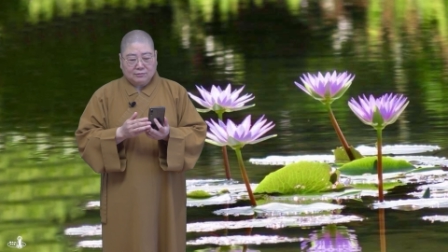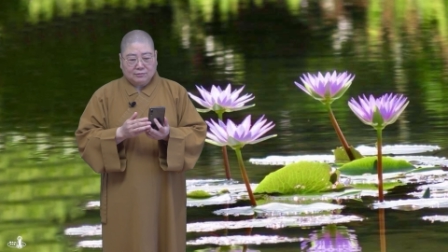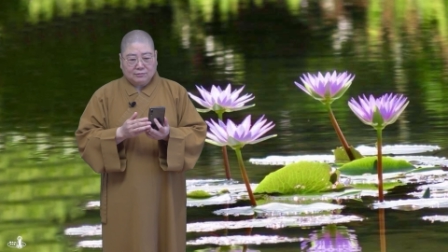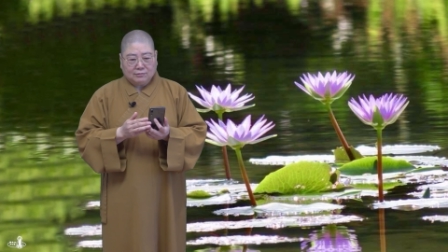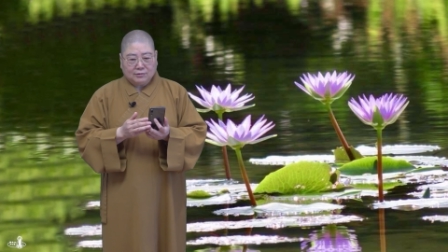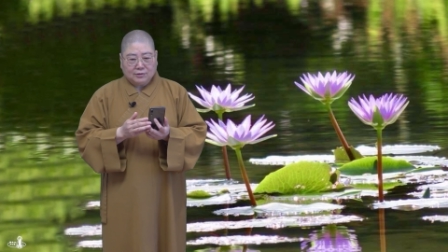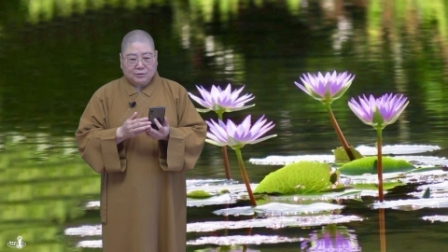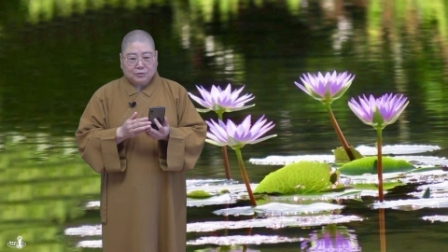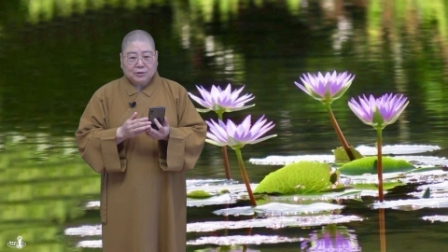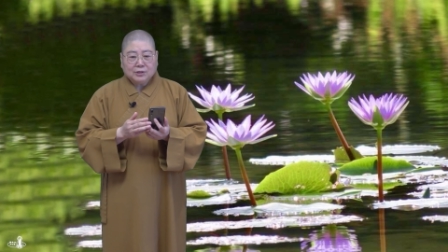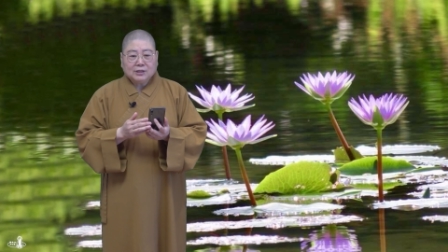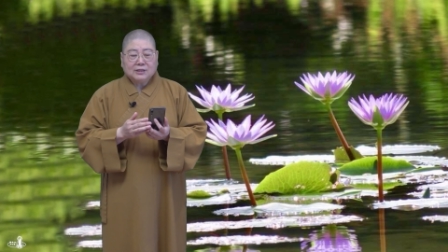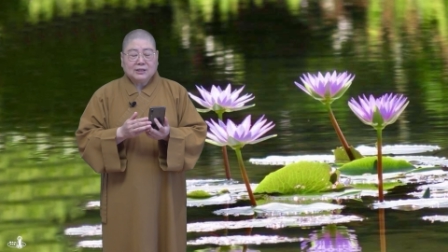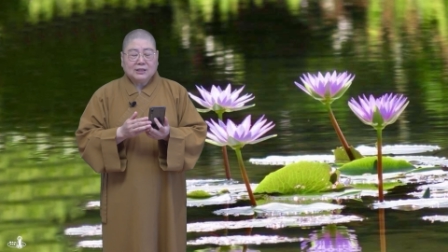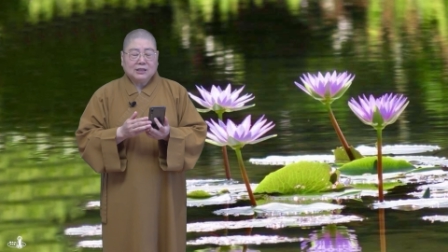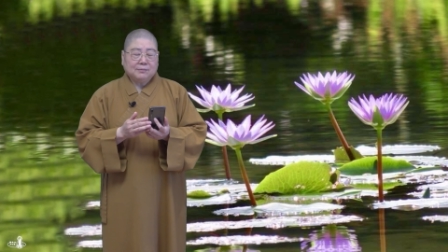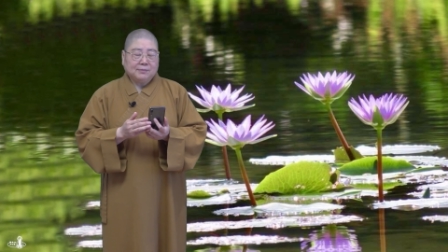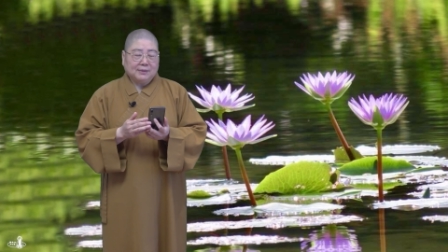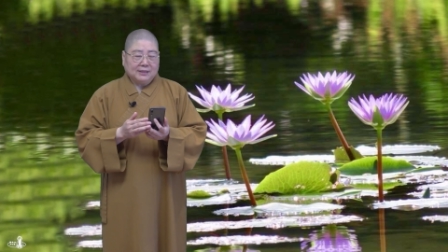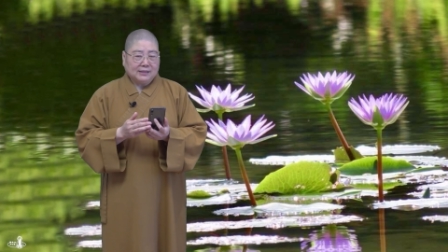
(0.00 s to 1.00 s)
我觉得
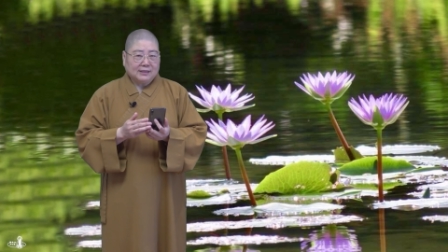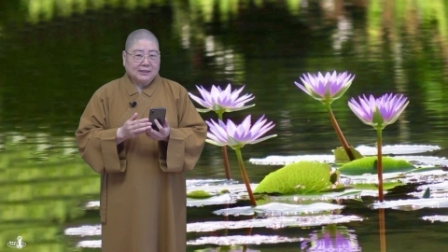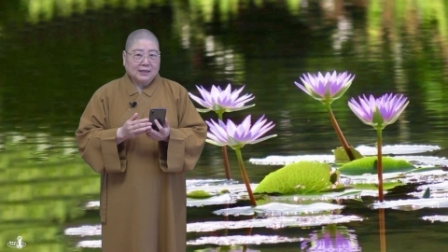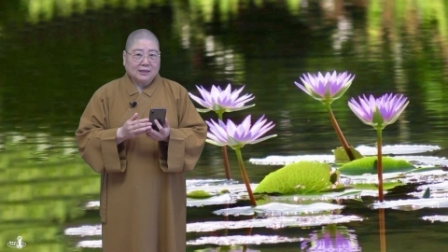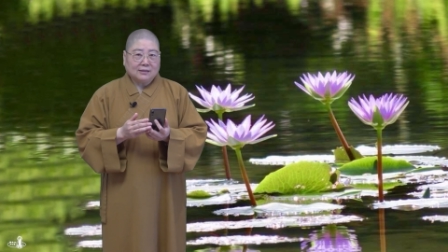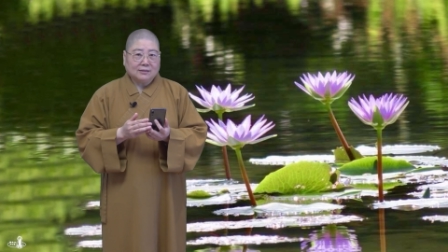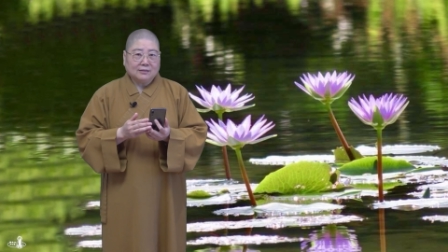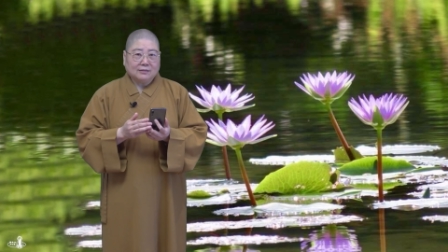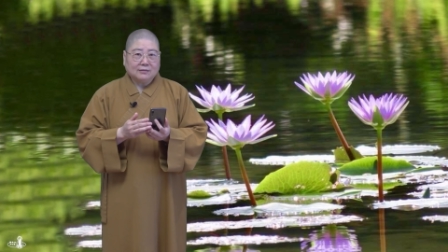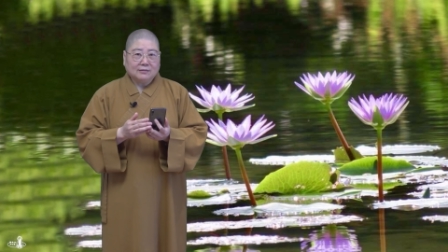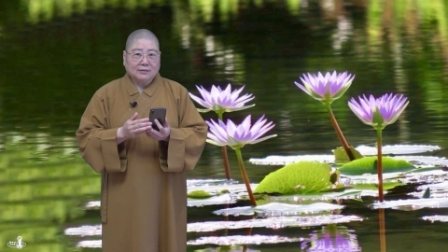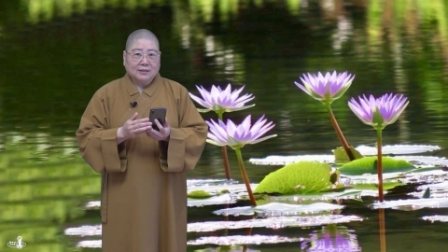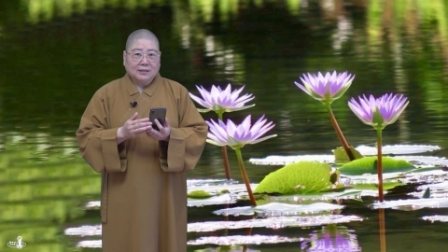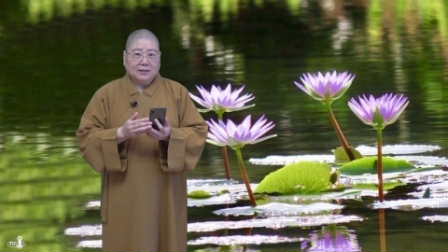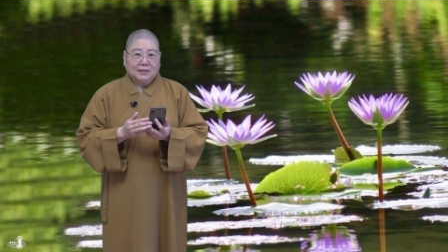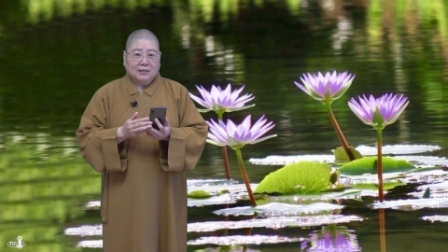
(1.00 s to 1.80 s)
基本上哈、哦，